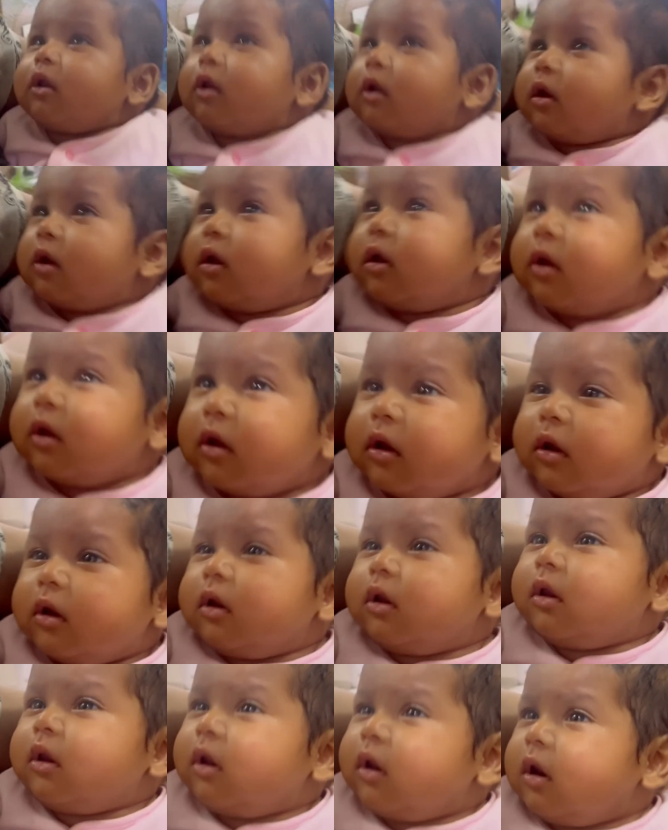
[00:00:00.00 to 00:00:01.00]
है पापा को इधर
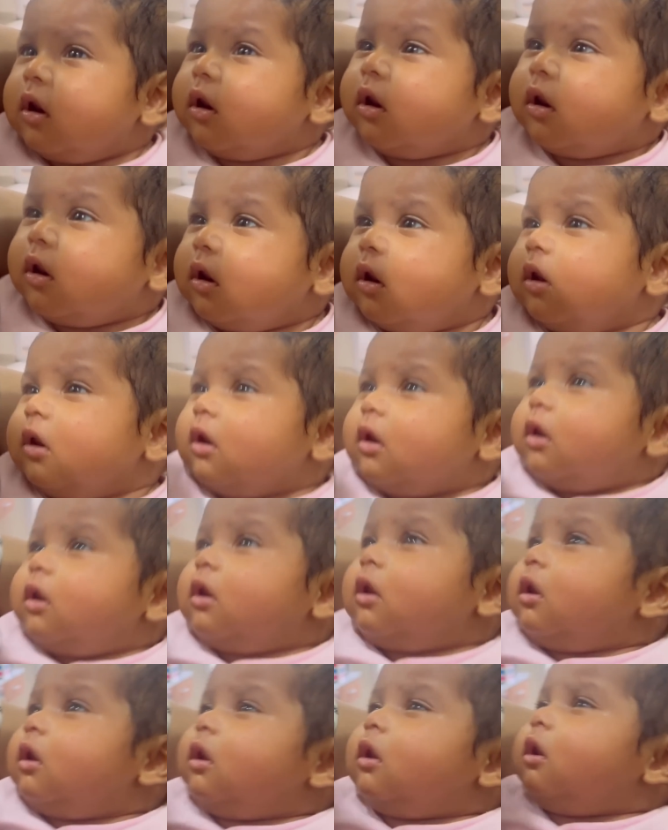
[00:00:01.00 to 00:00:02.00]
देखो इधर
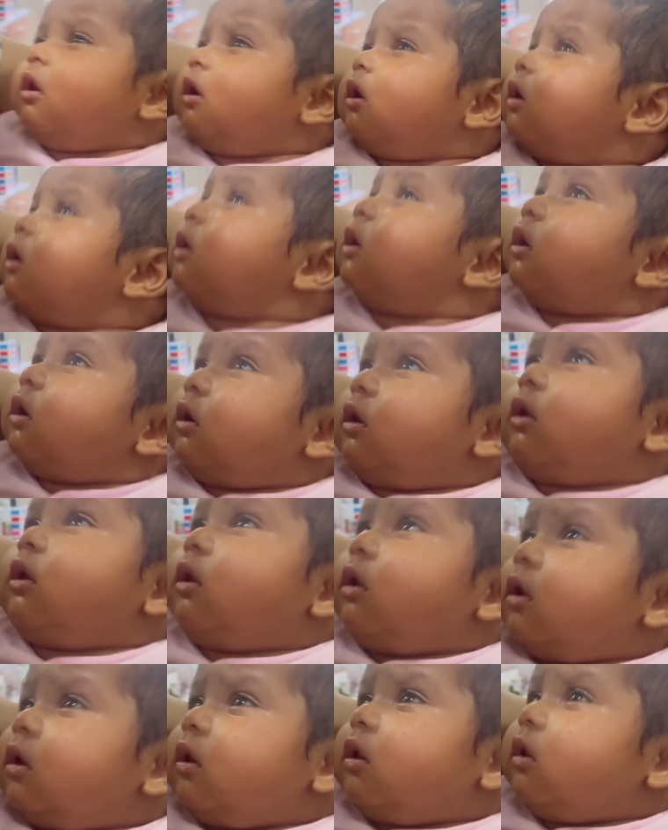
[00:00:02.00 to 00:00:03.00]
पापा को बोलना
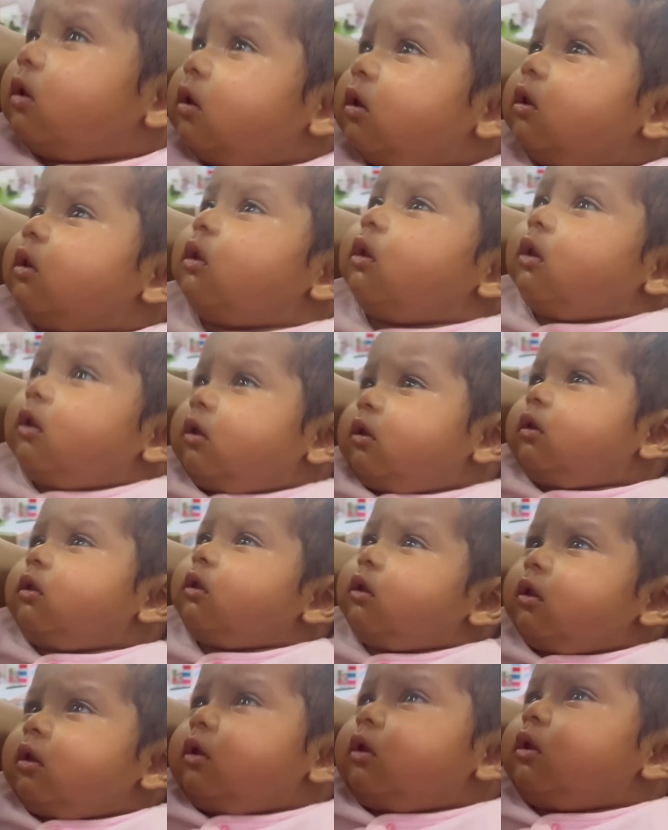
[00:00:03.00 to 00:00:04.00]
है जय माता दी
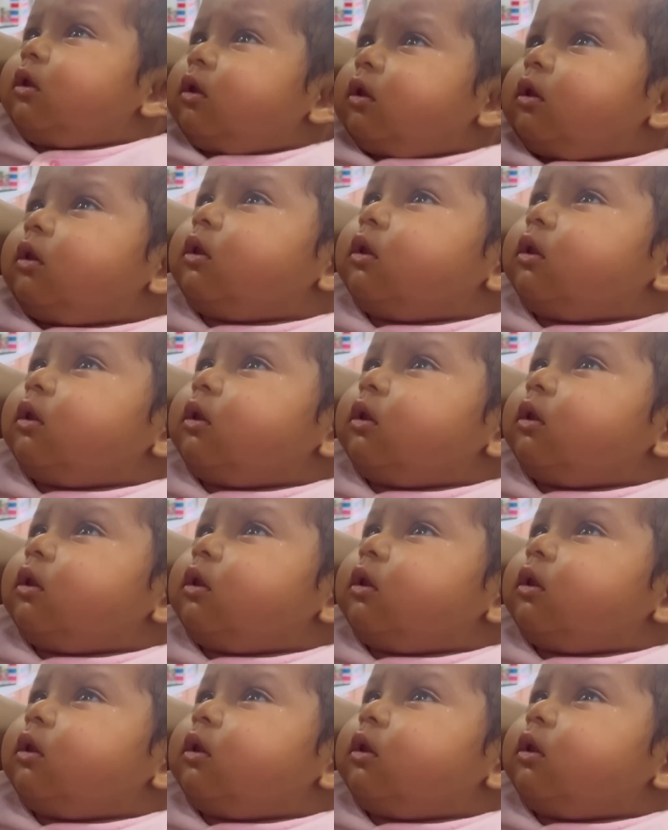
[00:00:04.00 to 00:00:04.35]
पापा